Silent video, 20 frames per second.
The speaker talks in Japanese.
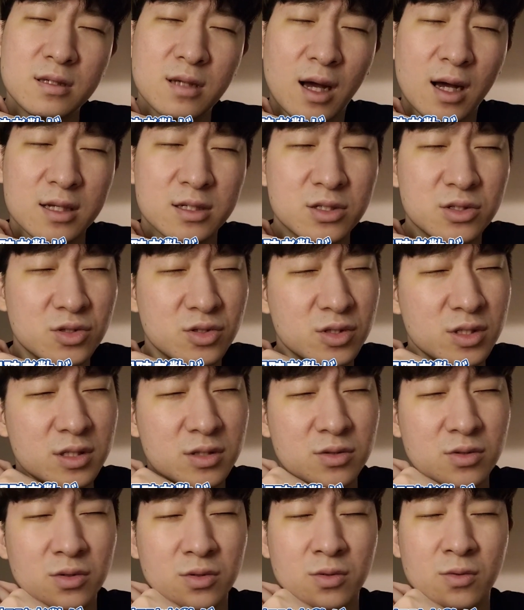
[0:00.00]
はちじゅうに
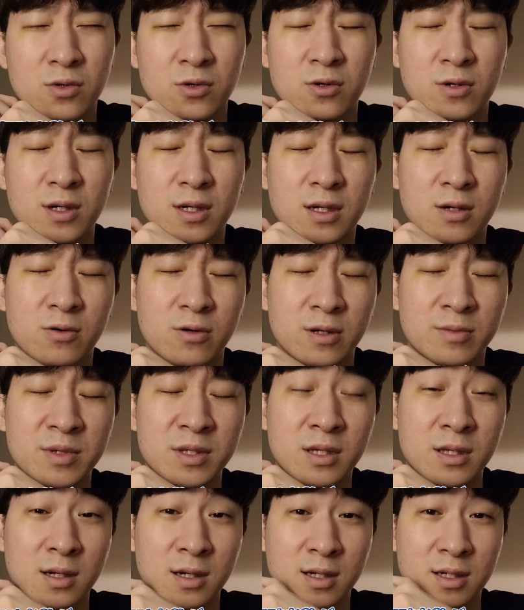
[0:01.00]
んの頃から俺見
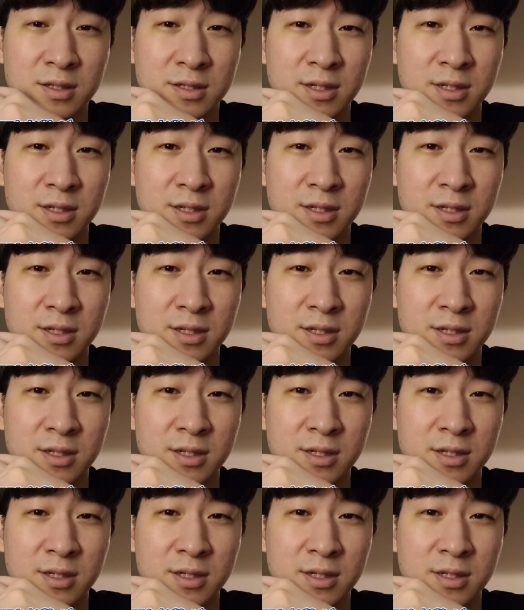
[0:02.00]
てたから